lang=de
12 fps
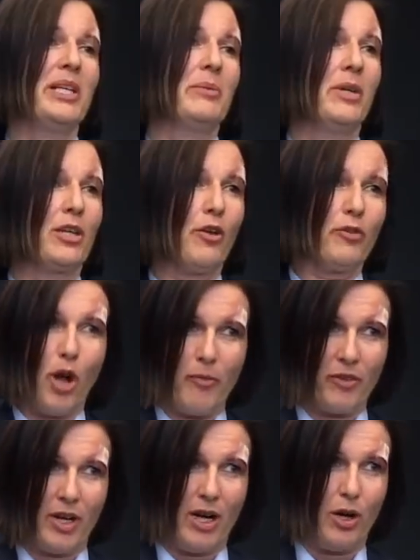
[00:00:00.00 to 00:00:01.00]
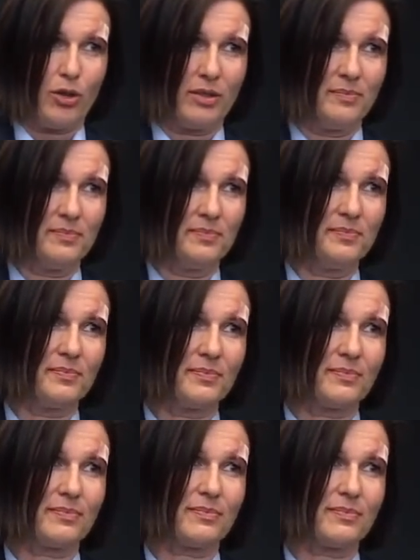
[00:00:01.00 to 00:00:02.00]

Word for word: jemand auf den Kopf gehauen. Würden